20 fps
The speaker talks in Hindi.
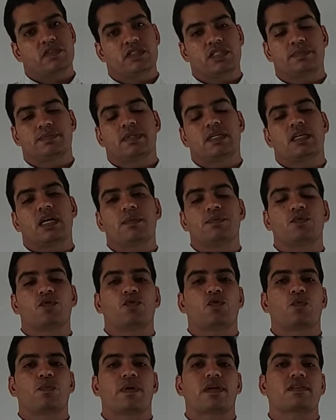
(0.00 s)
जब तक आपको
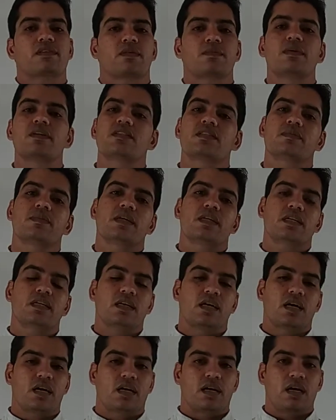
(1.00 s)
टॉपिक समझ में नहीं
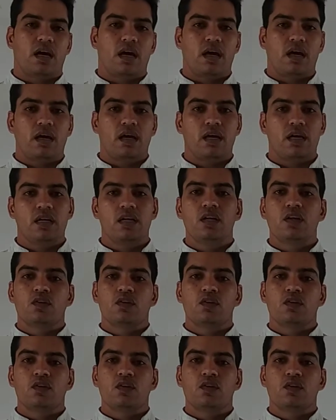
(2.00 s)
आ रहा है